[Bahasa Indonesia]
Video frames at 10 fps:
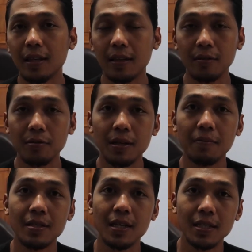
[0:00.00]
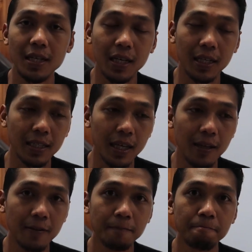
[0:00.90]
itu sama saja
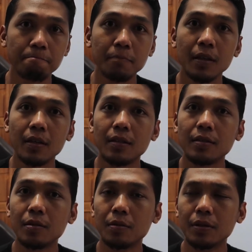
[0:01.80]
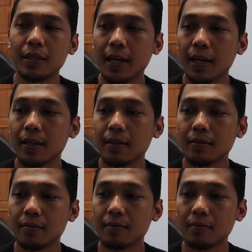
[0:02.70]
kita sudah
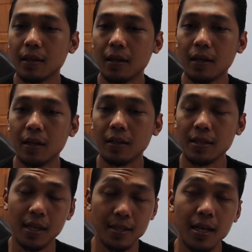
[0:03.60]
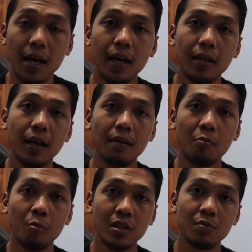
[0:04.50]
sia eh, sia-sia
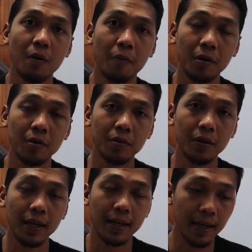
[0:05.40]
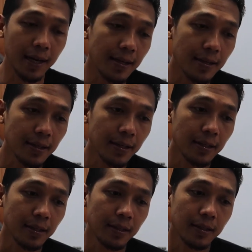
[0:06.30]
dalam membuat sebuah produk karena
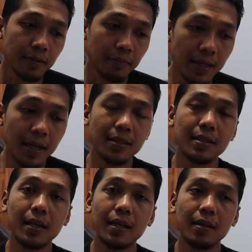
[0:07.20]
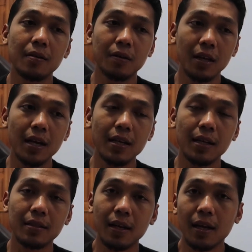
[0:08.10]
banyak sekali orang
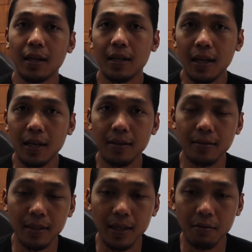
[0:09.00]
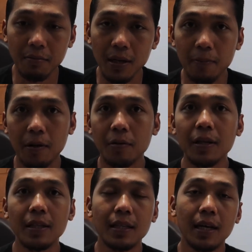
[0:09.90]
yang terkadang tidak membeli produk
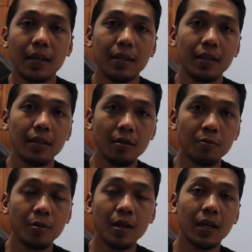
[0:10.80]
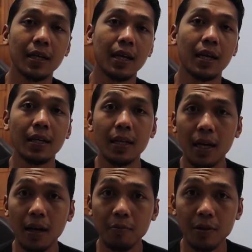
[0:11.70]
kita itu bukan karena dia
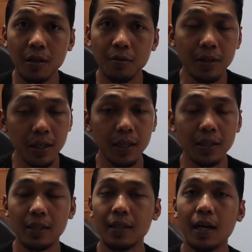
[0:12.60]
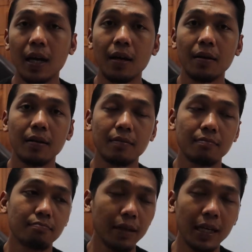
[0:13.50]
nggak punya duit dia nggak
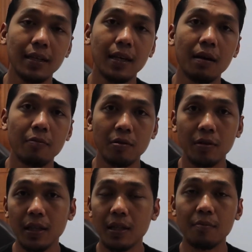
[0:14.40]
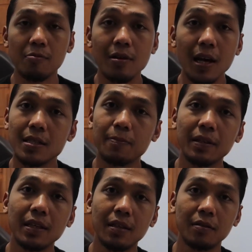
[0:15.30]
minat dengan produk kita bukan
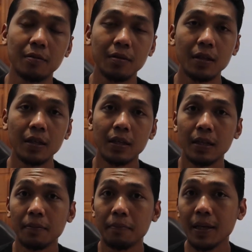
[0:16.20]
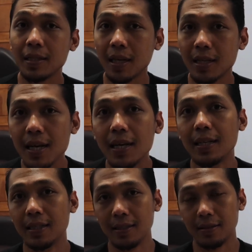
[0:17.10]
seperti itu bisa
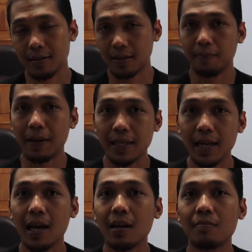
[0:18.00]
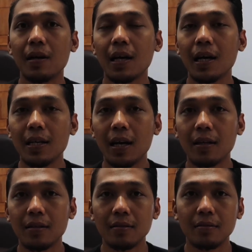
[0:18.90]
jadi kebanyakan bahkan yang
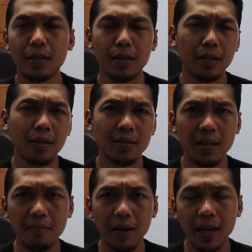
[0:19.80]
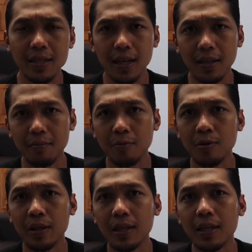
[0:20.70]
uh, selama ini saya
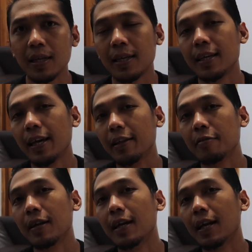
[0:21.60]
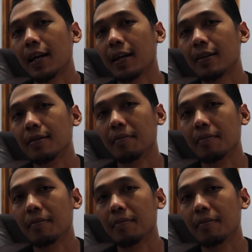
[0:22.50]
temui itu adalah